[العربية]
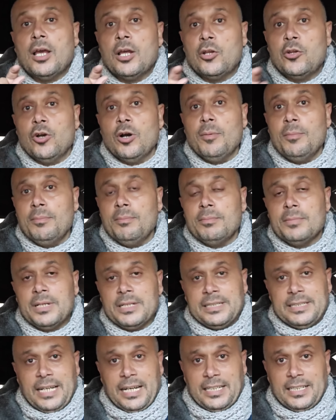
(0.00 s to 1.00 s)
اليوم
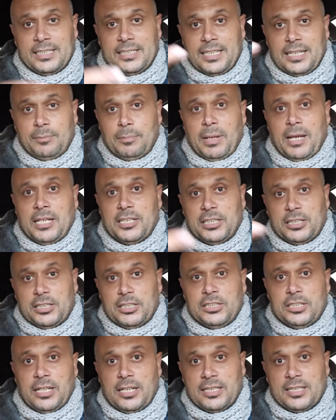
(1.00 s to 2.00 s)
التحديثات بلشت
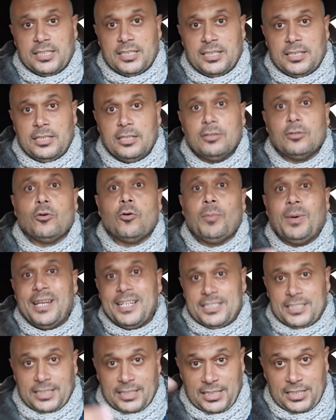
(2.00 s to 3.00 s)
تيجي للصيني
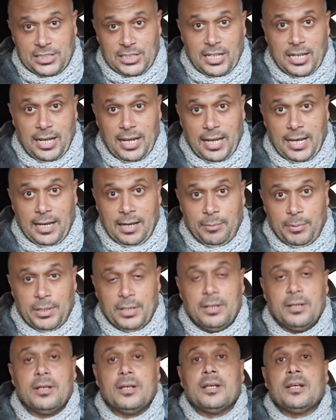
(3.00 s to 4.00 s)
وبلشت تيجي للعالمي
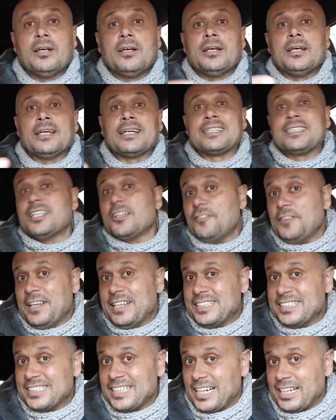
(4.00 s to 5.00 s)
كثير
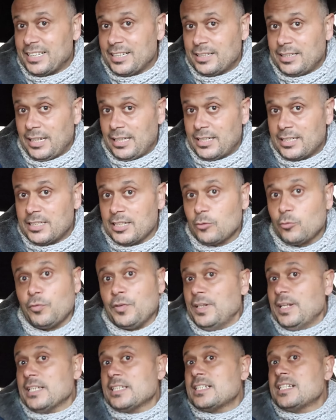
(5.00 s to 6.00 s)
في اجهزه اخذت تحديثات
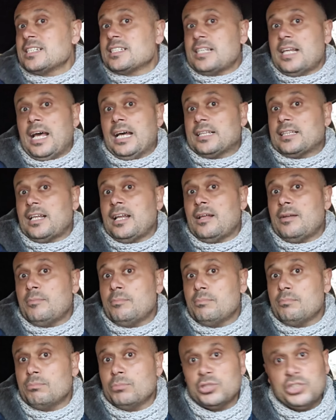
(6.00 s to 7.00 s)
وفي ناس لسه لحتى
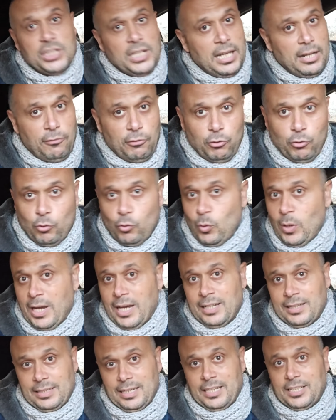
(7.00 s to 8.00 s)
الان مش عارف انه هو
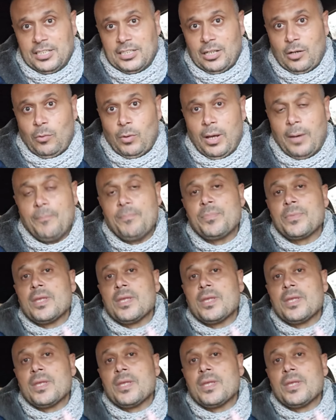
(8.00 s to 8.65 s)
اخذ تحديث او لا